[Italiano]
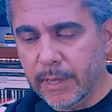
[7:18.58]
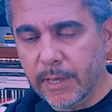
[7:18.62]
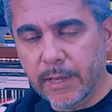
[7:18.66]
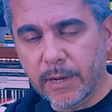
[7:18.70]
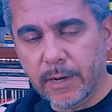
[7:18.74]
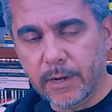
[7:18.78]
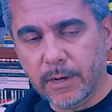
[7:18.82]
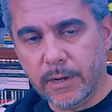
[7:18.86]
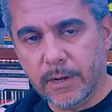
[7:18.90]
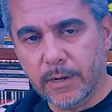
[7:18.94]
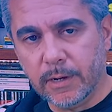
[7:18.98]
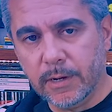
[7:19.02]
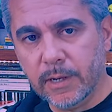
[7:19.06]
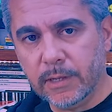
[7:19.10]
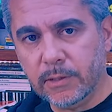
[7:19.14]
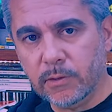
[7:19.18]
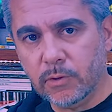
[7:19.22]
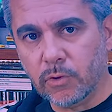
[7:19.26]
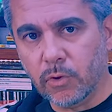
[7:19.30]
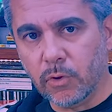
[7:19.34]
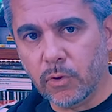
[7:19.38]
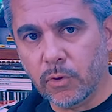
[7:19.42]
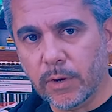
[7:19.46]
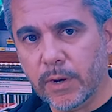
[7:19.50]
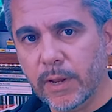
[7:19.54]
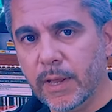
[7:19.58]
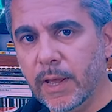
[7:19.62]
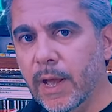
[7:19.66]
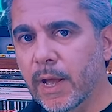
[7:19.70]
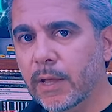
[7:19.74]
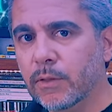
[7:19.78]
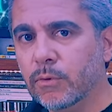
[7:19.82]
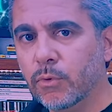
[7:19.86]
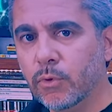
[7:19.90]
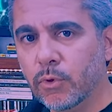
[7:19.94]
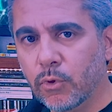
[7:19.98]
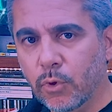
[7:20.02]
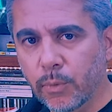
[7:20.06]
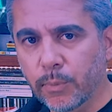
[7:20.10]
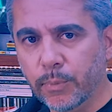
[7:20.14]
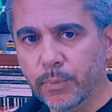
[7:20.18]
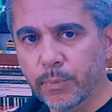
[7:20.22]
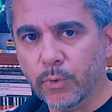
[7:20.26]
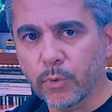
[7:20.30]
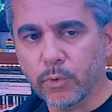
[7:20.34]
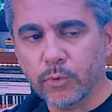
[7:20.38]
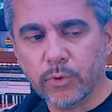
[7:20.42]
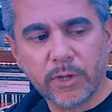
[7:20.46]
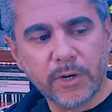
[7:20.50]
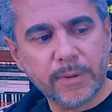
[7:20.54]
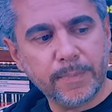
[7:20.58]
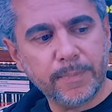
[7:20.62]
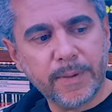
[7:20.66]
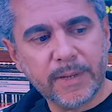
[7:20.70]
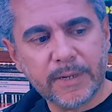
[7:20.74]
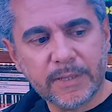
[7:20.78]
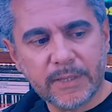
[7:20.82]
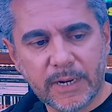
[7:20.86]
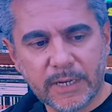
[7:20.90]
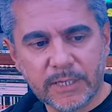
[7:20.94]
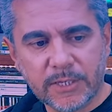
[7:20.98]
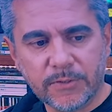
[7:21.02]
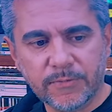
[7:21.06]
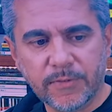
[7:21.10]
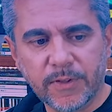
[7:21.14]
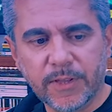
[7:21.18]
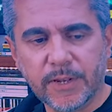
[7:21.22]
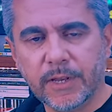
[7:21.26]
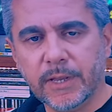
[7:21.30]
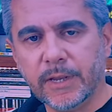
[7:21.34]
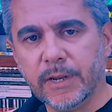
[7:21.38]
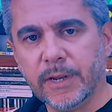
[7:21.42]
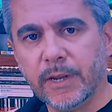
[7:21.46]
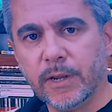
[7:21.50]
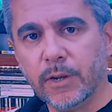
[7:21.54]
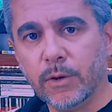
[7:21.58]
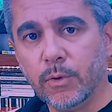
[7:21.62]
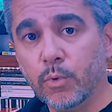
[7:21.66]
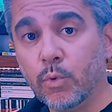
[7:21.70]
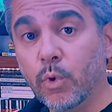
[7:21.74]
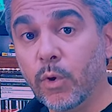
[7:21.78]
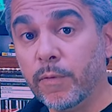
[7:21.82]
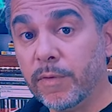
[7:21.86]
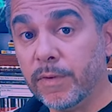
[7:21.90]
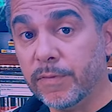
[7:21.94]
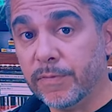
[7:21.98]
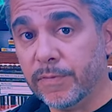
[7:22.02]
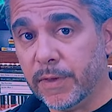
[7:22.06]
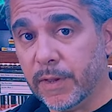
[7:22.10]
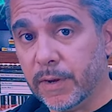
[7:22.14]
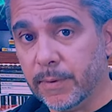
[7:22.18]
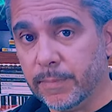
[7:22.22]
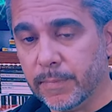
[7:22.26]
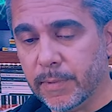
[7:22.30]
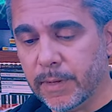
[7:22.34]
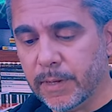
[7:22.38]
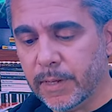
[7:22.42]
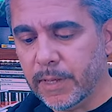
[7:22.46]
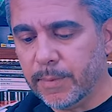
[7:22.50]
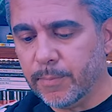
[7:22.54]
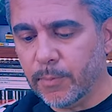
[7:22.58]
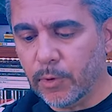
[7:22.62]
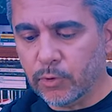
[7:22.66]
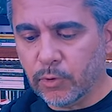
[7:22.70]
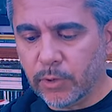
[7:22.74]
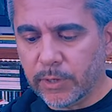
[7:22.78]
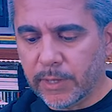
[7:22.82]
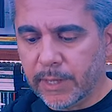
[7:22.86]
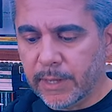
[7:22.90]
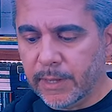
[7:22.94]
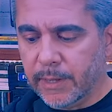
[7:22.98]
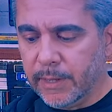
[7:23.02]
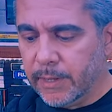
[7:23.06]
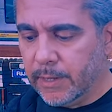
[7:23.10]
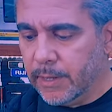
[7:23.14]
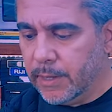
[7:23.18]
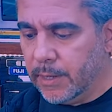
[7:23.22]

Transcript: il lettore ad un computer per trasferire nuovi film, in modo che